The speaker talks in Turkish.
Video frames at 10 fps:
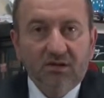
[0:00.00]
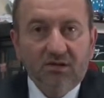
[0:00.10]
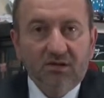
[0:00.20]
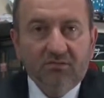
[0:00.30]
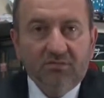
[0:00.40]

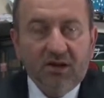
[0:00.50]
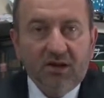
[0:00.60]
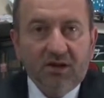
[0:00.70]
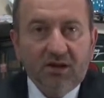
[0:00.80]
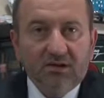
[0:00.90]
belediye
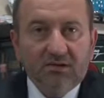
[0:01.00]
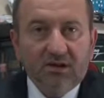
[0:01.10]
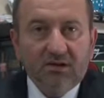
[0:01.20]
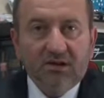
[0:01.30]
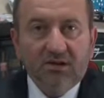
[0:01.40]

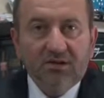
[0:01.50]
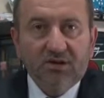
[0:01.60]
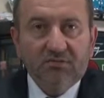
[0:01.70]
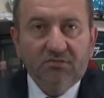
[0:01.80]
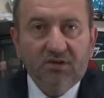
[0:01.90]
iktisadi
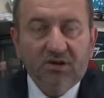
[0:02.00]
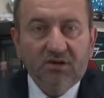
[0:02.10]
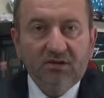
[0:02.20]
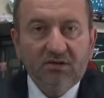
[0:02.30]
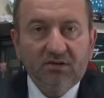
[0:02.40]

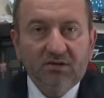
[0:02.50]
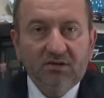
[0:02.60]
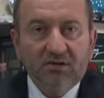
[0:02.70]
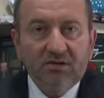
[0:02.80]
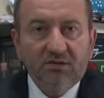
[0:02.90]

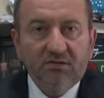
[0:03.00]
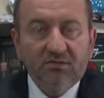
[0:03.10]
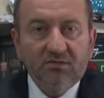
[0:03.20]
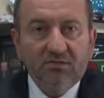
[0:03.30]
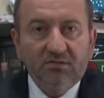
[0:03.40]
teşekküllerinin
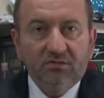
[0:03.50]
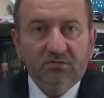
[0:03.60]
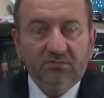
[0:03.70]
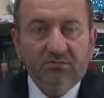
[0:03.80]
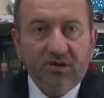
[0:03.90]

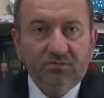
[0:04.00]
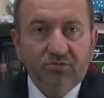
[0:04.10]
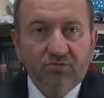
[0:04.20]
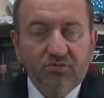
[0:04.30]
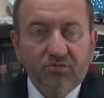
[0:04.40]
vermiş
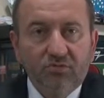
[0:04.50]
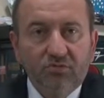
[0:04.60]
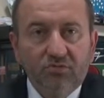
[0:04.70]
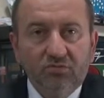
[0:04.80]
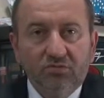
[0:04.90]
olduğu
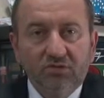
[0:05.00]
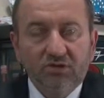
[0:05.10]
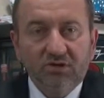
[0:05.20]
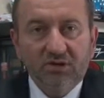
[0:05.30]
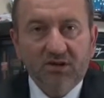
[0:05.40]

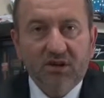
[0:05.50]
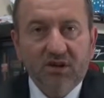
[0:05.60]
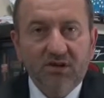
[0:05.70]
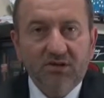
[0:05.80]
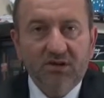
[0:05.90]
sınırlar
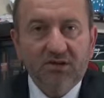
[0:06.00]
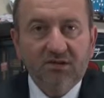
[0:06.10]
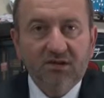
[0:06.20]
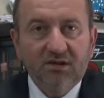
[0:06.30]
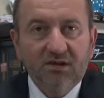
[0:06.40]

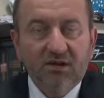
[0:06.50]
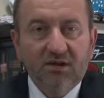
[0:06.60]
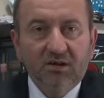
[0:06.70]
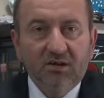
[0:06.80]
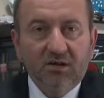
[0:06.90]
içerisindeki
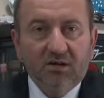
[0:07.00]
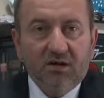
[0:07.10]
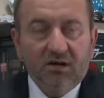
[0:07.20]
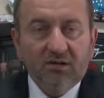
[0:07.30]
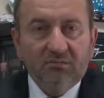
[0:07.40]

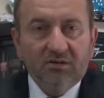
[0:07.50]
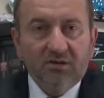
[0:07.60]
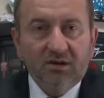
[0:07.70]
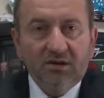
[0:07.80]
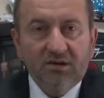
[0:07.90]
halkımızın
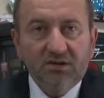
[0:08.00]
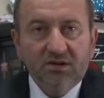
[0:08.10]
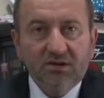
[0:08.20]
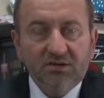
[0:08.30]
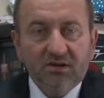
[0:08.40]
işsiz
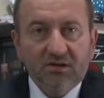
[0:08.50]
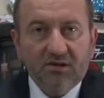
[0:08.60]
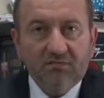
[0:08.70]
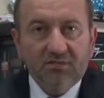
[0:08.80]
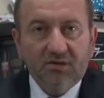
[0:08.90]

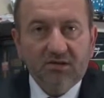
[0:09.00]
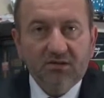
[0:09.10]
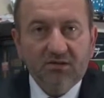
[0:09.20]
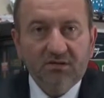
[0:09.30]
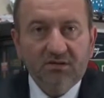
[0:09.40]
insanlarımıza
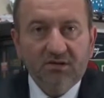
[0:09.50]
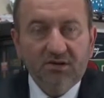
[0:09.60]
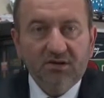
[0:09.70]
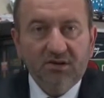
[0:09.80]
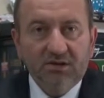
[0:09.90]

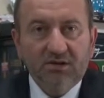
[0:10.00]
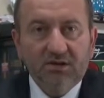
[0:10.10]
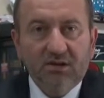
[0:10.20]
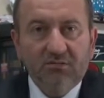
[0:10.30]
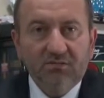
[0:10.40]
iş
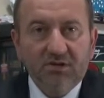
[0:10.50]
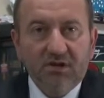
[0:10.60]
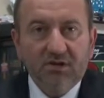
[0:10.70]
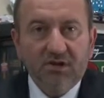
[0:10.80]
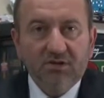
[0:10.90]
istihdamı
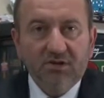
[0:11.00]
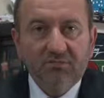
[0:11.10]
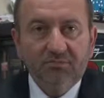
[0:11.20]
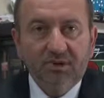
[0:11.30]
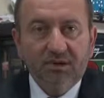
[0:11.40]
sağlayacak
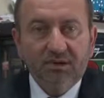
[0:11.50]
bir takım